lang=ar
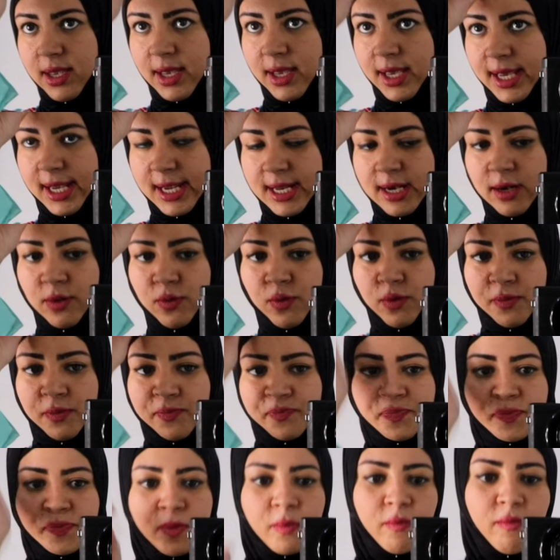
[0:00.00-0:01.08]
حلو
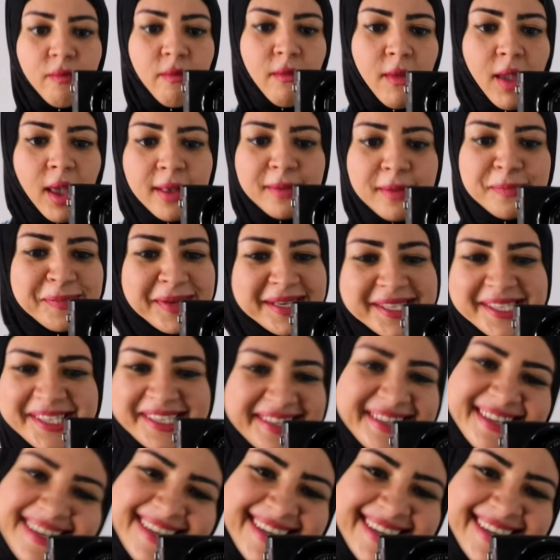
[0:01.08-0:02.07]
بس